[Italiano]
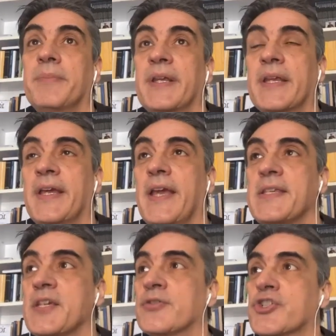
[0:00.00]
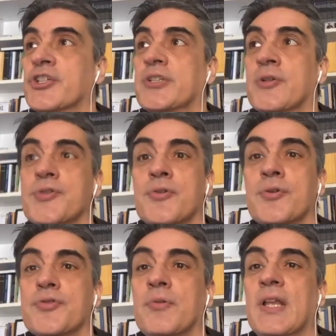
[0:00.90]
perché si concentrano
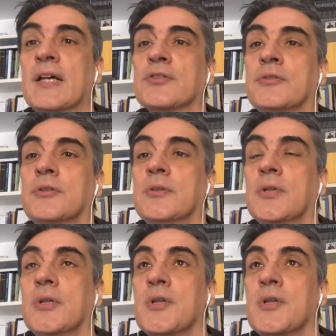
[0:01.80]
solo sul lato,